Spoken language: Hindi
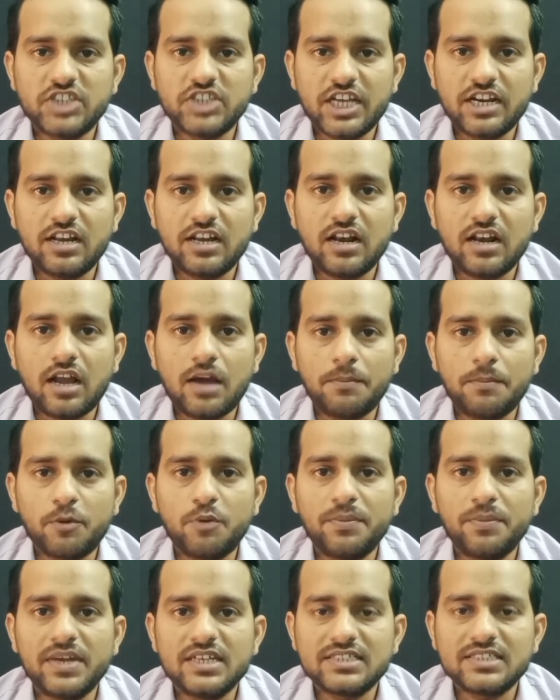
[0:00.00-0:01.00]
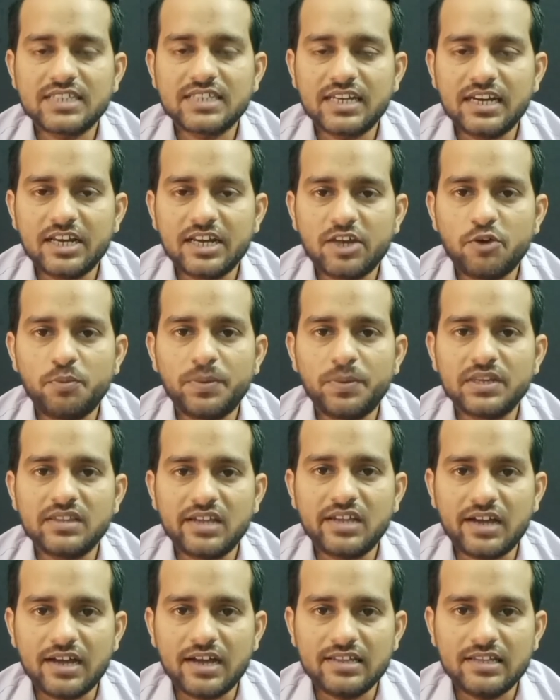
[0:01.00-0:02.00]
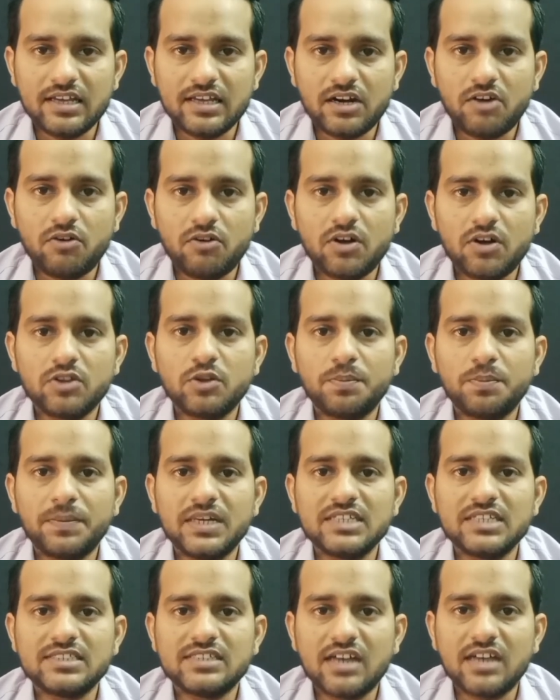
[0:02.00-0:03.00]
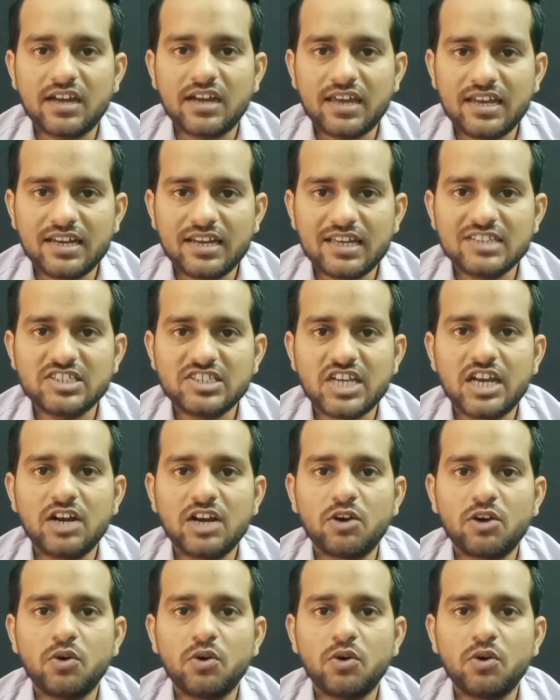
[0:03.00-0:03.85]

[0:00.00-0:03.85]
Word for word: चैनल आपको मेरी स्क्रीन के ऊपर दिखाई दे रहा होगा तो प्लीज़ जाके इनके चैनल